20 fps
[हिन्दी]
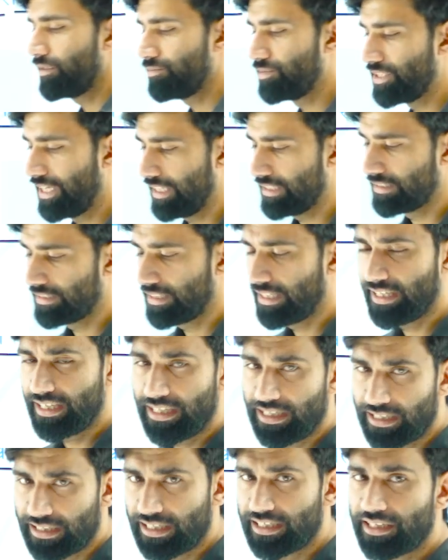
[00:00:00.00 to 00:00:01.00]
सब जानते
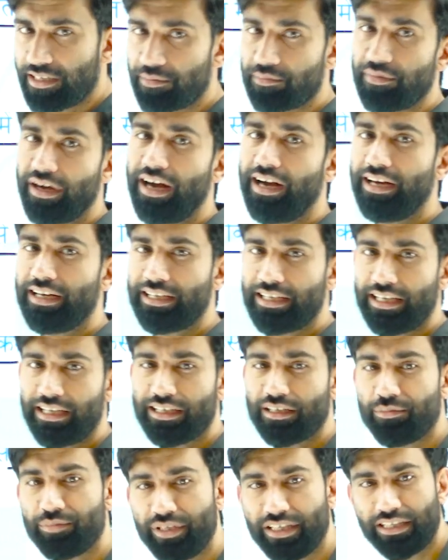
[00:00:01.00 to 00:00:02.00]
हैं कि निमाड़ के
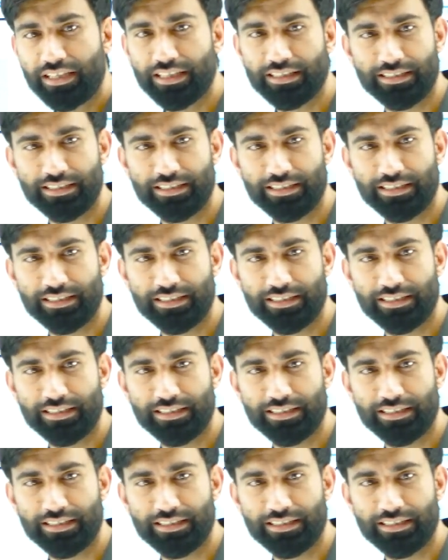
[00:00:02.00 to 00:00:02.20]
कबीर